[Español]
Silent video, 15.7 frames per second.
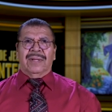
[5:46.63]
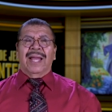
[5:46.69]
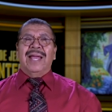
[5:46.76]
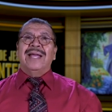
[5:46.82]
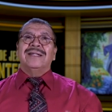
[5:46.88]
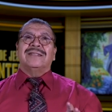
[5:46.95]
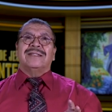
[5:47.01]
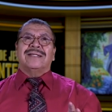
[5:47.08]

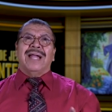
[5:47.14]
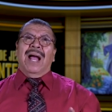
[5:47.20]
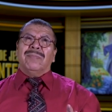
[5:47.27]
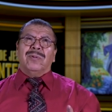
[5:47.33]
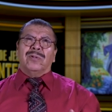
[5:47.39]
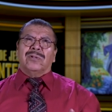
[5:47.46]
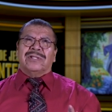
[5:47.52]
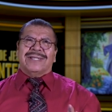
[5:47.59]
está
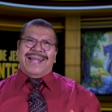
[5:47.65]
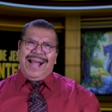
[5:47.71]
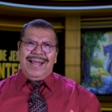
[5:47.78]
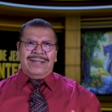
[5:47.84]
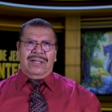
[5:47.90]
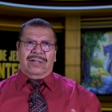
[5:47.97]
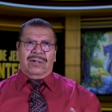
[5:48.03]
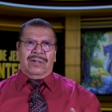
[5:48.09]

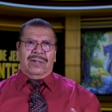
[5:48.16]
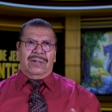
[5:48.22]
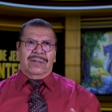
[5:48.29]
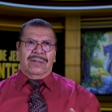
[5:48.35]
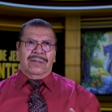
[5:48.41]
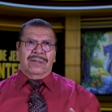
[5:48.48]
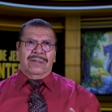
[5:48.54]
buscando